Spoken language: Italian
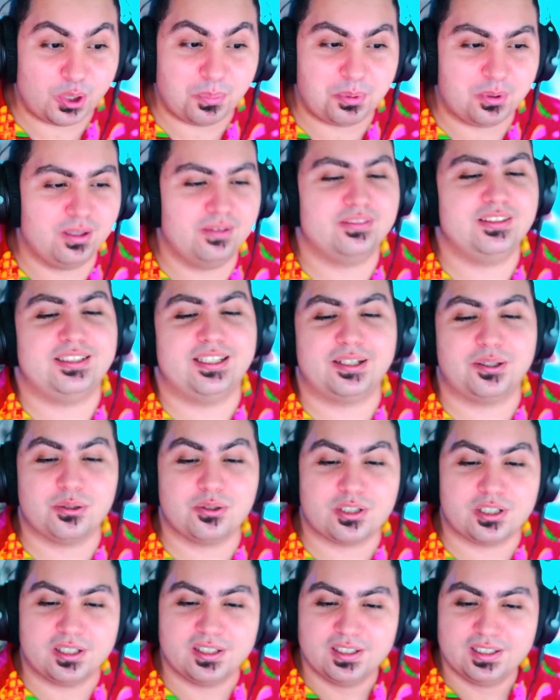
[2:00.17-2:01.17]
Purtroppo la
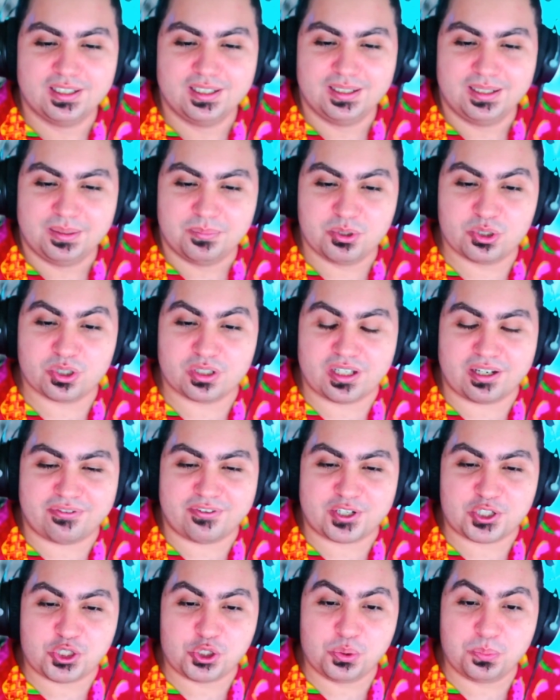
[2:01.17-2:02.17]
vita è così.
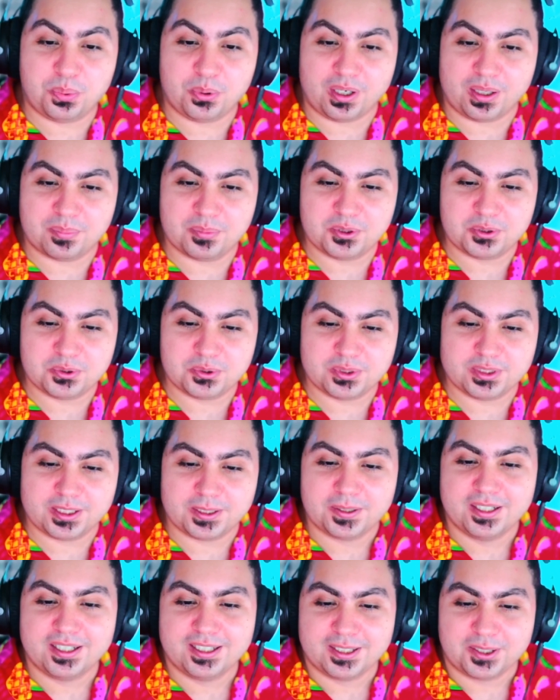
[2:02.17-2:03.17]
Bisogna farci un po'
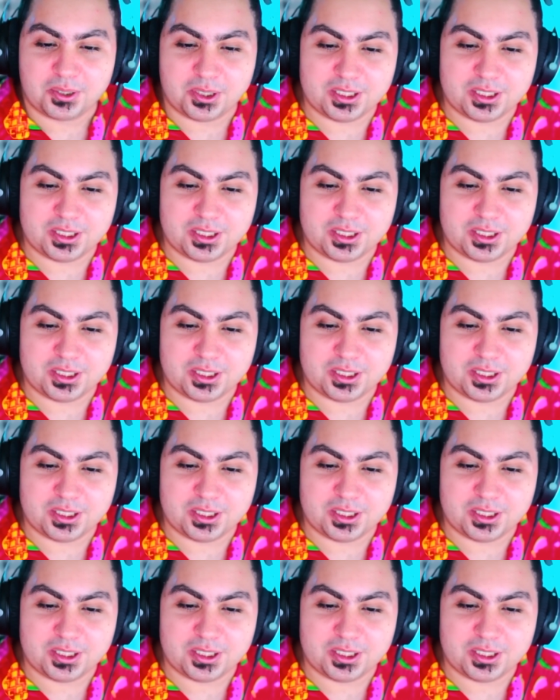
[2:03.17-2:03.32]
l'abitudine.